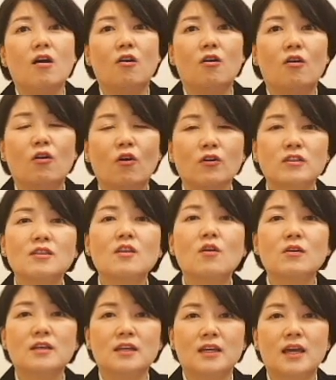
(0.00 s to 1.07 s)
어,
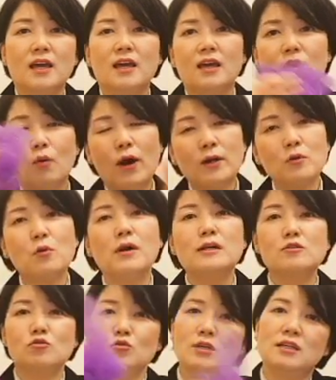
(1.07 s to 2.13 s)
떻게 활용할
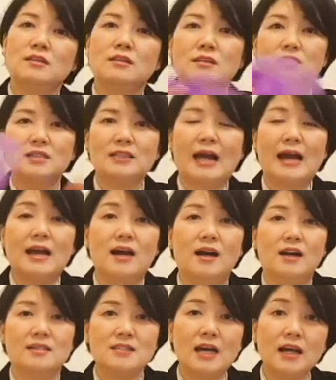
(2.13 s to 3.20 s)
수 있는지
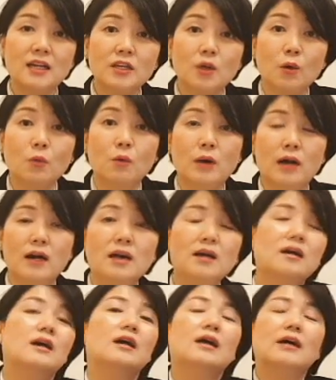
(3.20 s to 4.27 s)
다양한
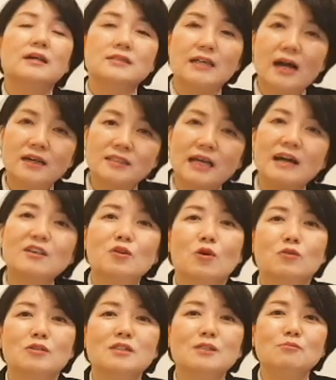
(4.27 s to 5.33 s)
창의력과
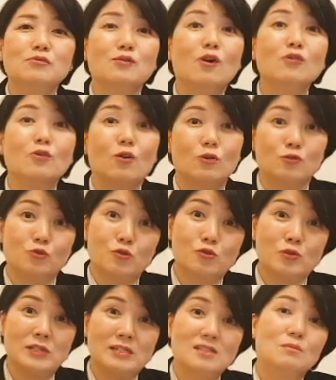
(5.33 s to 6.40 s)
상상력을 불어넣어 줄
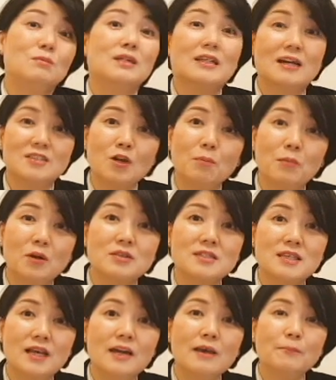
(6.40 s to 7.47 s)
수 있습니다. 첫
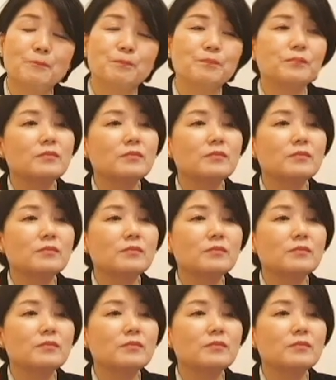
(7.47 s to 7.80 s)
번째.